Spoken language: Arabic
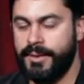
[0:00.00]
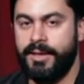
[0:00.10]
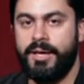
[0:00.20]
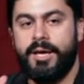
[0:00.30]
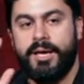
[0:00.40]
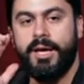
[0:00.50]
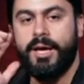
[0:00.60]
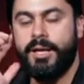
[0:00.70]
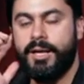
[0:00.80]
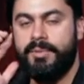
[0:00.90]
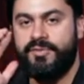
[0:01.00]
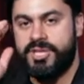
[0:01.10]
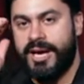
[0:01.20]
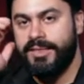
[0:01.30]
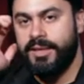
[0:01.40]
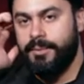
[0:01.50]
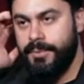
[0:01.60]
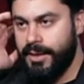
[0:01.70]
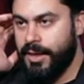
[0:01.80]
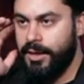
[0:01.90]
ده ان مفيش حد
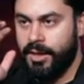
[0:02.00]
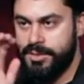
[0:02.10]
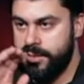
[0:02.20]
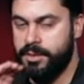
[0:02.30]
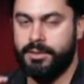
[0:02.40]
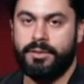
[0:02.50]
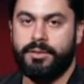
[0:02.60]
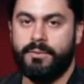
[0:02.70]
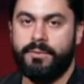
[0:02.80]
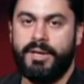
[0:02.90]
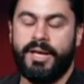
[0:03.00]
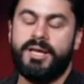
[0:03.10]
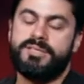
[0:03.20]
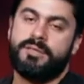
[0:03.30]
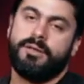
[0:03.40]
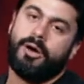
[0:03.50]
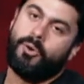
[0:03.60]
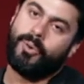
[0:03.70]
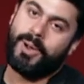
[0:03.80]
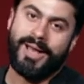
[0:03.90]
كبير على الاعتذار واللي يحس ان هو